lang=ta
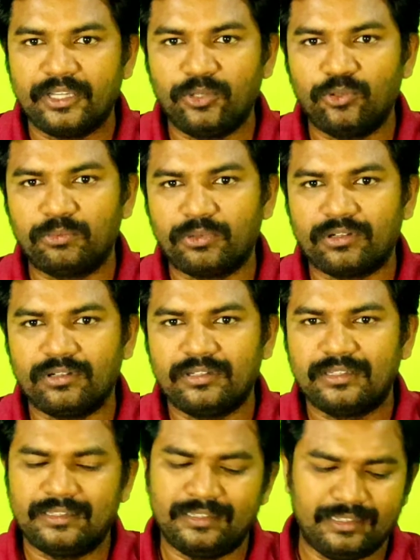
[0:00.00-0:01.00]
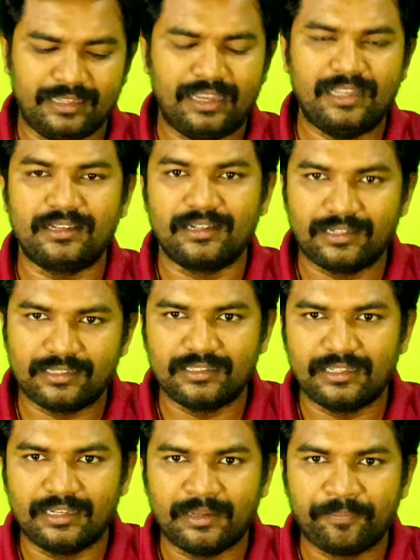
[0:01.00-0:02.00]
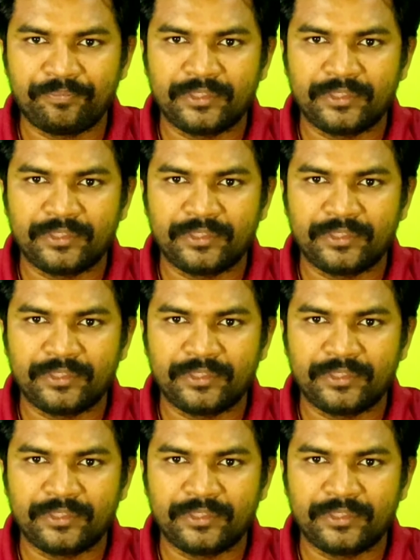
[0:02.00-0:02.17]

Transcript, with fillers: இனி ஒரு பக்கம் யாருக்கு நடந்த என்ன